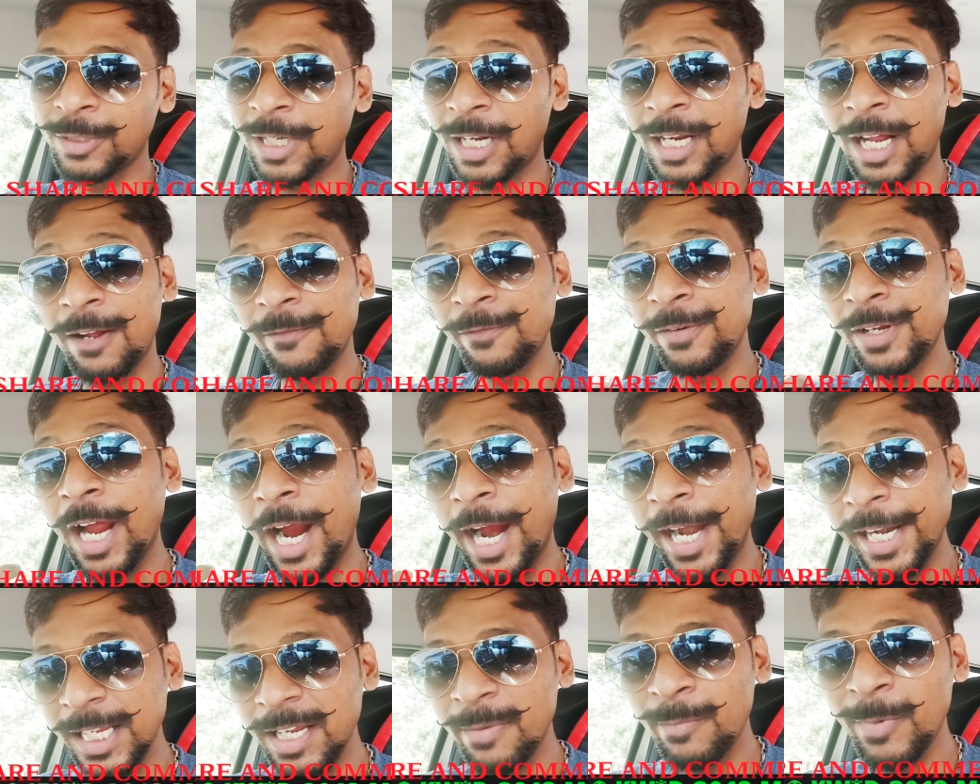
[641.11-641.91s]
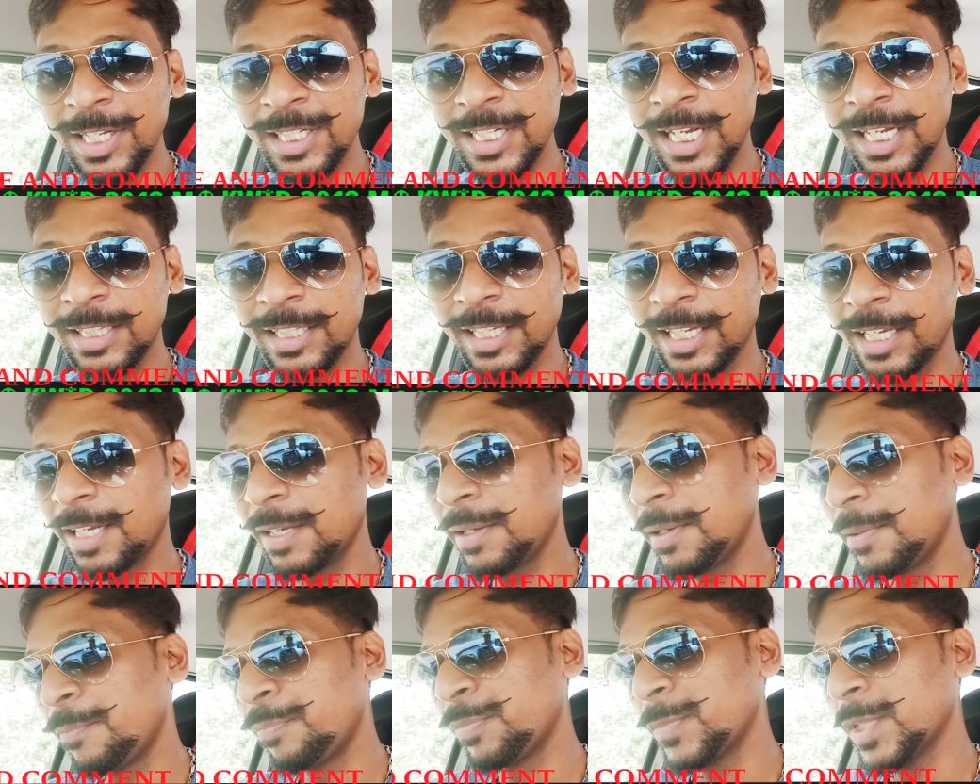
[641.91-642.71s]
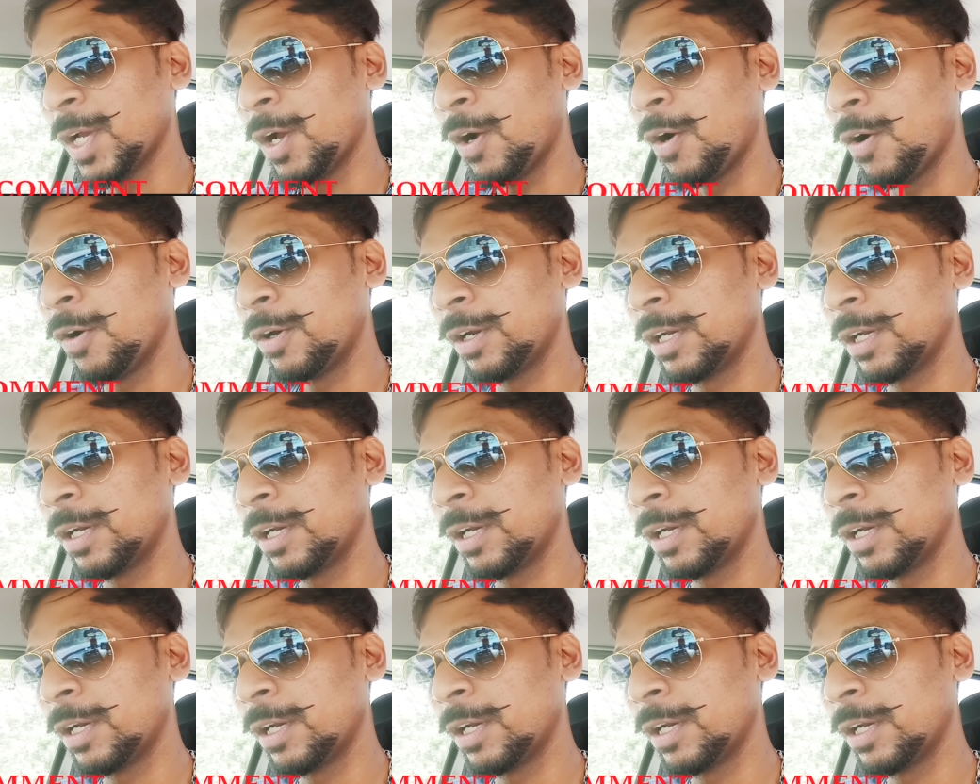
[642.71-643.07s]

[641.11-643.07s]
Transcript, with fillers: उसका काफ़ी आइडिया मिल जाते हैं